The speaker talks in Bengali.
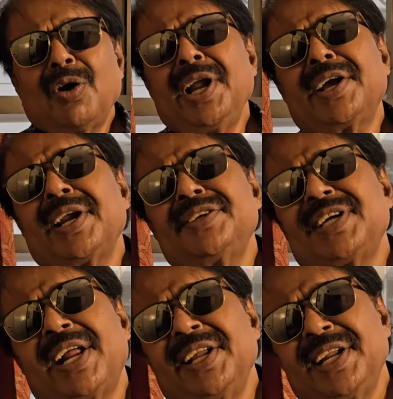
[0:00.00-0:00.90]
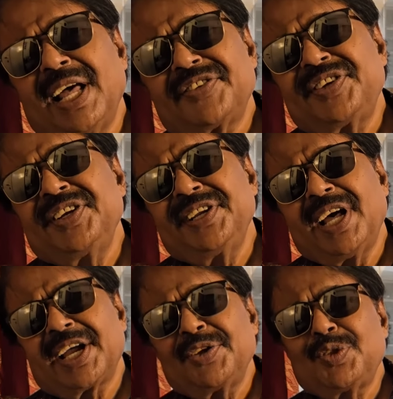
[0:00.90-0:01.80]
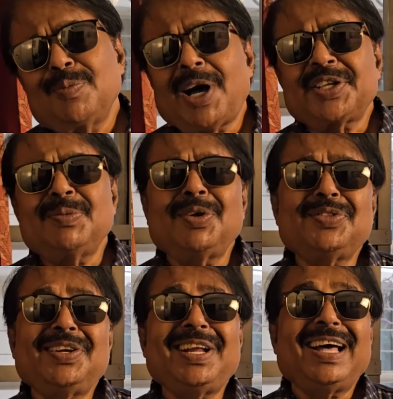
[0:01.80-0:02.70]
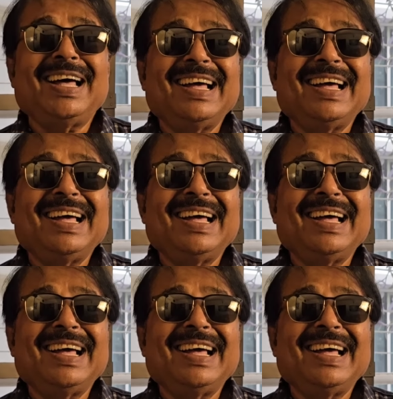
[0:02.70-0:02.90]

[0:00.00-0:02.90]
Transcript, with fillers: অনেকে জানি না চিনি না কিন্তু মাঝে মধ্যে না